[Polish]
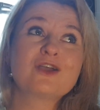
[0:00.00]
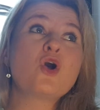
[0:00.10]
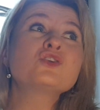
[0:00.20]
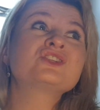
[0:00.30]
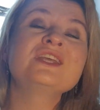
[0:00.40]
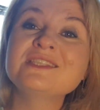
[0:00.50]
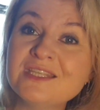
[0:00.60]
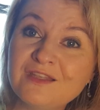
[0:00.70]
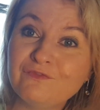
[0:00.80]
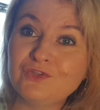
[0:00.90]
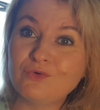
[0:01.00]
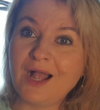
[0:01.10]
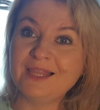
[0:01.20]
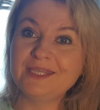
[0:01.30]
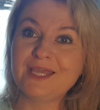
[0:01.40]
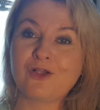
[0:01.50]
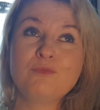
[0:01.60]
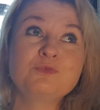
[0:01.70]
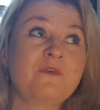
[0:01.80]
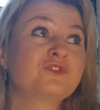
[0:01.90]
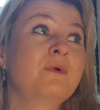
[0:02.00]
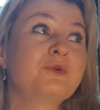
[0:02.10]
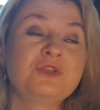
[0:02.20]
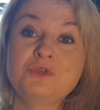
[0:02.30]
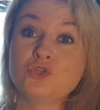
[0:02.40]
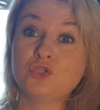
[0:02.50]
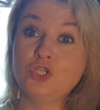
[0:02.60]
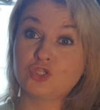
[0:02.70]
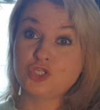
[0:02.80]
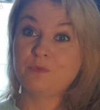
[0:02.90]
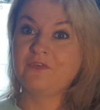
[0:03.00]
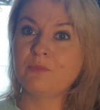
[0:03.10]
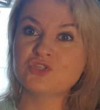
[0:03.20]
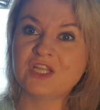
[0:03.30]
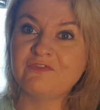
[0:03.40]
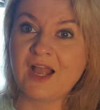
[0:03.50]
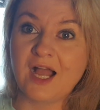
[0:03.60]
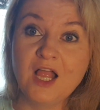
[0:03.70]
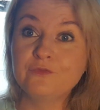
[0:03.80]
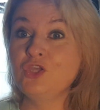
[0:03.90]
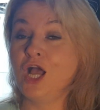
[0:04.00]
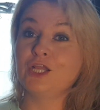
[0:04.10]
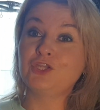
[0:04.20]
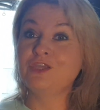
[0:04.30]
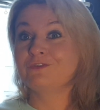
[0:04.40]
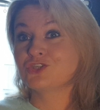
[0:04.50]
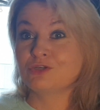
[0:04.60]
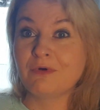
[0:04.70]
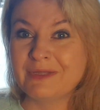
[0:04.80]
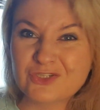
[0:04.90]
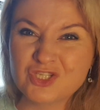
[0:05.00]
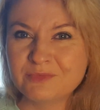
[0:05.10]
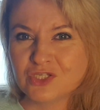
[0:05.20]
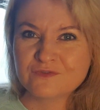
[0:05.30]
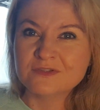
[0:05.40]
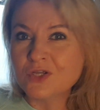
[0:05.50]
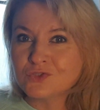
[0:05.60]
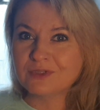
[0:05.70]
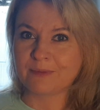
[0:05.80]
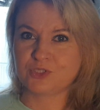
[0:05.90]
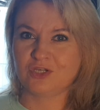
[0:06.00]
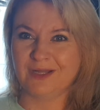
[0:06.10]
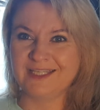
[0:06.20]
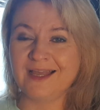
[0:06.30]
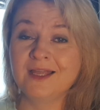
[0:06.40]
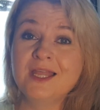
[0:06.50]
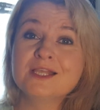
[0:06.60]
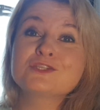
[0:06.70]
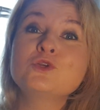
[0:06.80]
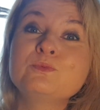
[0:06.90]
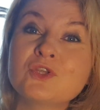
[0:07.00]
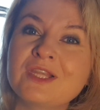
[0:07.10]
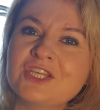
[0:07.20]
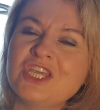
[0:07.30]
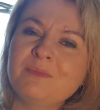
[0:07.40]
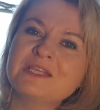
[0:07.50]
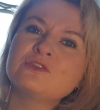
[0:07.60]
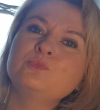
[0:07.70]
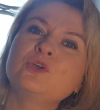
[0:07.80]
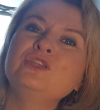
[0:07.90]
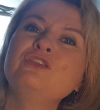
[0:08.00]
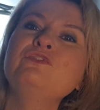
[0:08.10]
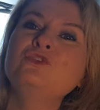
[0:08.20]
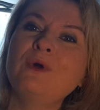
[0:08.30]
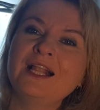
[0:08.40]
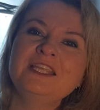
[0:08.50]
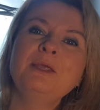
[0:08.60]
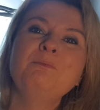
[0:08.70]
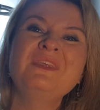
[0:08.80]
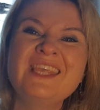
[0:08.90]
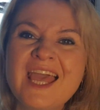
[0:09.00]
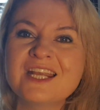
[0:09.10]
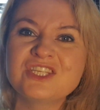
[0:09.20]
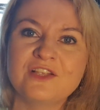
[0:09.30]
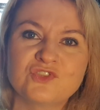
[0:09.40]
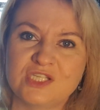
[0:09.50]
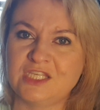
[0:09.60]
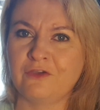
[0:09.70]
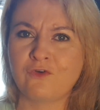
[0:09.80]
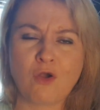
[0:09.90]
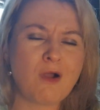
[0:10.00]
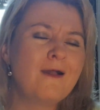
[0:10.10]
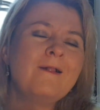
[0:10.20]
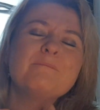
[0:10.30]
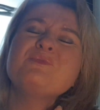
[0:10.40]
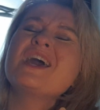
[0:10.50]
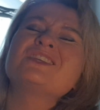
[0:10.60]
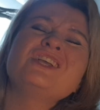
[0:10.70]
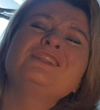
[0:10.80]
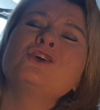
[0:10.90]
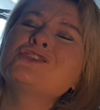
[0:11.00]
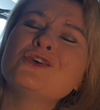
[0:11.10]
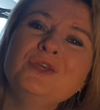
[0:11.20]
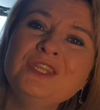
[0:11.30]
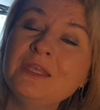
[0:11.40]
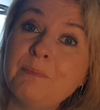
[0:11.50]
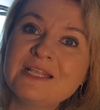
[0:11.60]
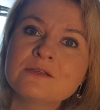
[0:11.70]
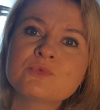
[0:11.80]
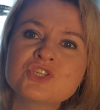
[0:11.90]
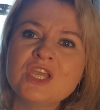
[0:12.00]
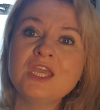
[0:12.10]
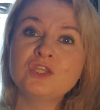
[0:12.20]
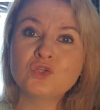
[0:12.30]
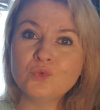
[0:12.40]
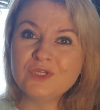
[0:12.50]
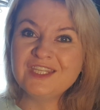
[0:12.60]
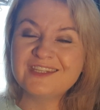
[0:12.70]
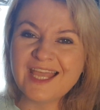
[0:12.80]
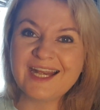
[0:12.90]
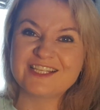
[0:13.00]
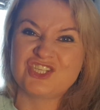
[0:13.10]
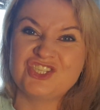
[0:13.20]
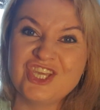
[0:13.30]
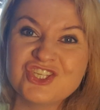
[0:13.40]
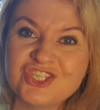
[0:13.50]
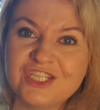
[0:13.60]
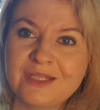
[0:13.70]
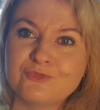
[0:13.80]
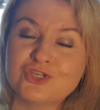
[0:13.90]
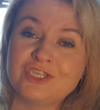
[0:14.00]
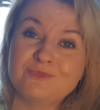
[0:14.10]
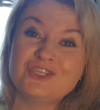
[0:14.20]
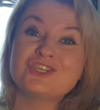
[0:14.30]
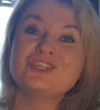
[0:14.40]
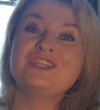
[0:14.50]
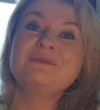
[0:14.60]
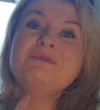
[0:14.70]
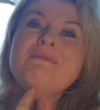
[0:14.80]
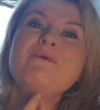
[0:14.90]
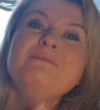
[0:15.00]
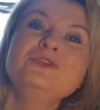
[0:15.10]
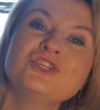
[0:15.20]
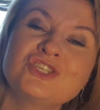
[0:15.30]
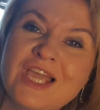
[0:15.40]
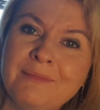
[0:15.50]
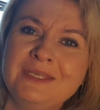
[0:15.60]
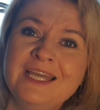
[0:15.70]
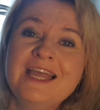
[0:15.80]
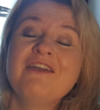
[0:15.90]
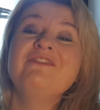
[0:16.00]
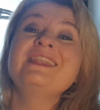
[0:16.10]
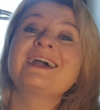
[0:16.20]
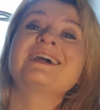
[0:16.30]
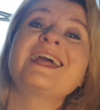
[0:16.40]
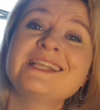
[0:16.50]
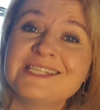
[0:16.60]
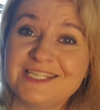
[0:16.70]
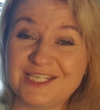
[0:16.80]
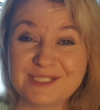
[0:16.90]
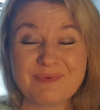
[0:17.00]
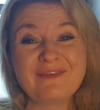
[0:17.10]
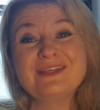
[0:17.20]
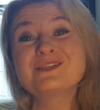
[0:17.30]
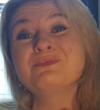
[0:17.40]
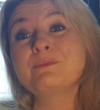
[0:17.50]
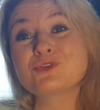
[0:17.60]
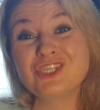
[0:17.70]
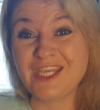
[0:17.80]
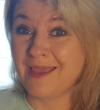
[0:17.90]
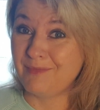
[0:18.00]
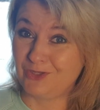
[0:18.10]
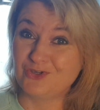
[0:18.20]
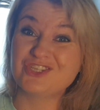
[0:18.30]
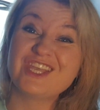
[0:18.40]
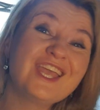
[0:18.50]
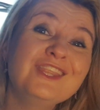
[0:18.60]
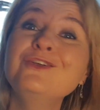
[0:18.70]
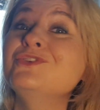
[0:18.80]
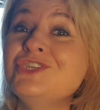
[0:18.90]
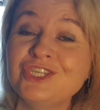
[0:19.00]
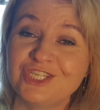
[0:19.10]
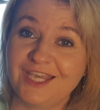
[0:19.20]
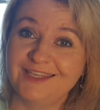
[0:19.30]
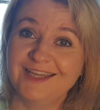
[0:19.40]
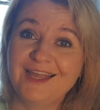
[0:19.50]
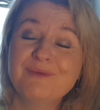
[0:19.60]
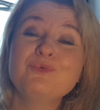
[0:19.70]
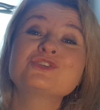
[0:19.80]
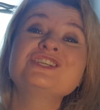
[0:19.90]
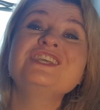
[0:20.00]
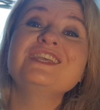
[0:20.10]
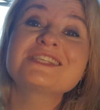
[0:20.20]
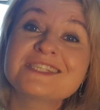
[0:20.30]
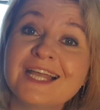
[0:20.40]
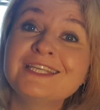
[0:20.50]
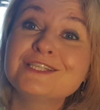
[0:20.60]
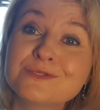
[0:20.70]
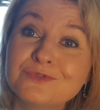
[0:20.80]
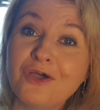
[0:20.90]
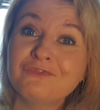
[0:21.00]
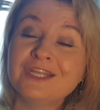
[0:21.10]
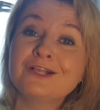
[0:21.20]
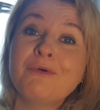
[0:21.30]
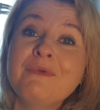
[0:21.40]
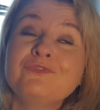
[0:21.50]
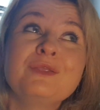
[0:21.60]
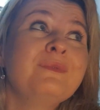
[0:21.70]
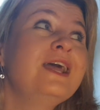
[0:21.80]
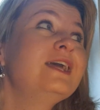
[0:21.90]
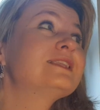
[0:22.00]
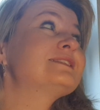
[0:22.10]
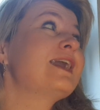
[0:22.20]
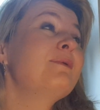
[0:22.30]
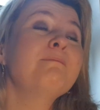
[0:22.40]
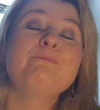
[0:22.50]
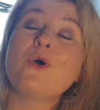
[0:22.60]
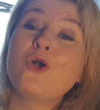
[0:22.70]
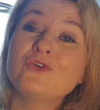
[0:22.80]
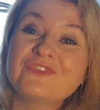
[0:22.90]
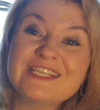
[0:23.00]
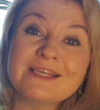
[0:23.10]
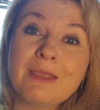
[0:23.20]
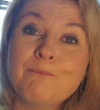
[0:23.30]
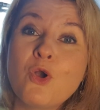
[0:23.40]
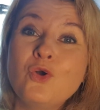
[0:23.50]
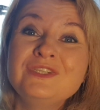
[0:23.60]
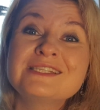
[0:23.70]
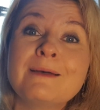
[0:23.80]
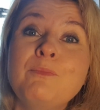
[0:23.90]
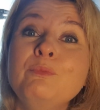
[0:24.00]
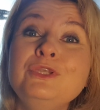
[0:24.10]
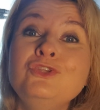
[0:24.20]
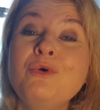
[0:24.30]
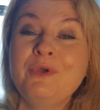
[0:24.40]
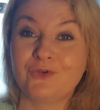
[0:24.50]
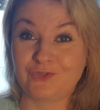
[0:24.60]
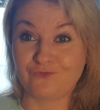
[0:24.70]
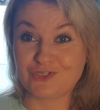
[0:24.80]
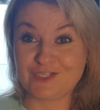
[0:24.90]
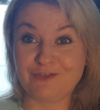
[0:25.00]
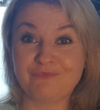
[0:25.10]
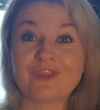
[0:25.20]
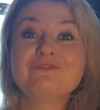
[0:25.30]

Każdy jest indywidualny jak komuś powiesz, że mam 80 kg, to ci powie, można nadwaga. Nie, ale ty nie wiesz, że mam 1,80 m wzrostu na przykład, ja? Zrób to dla siebie, zrób to indywidualnie i pierdziel wszystkich w koło. Pierdziel to, co inni powiedzą, żyj tu i teraz, ciesz się tym życiem, ciesz się tymi małymi rzeczami, wynagradzaj się, sprawiaj sobie przyjemność. I no dzisiaj dzisiaj, bo życie jest takie cudowne, tylko my w, tym całym w tej całej pogoni zapominamy o tym wszystkim.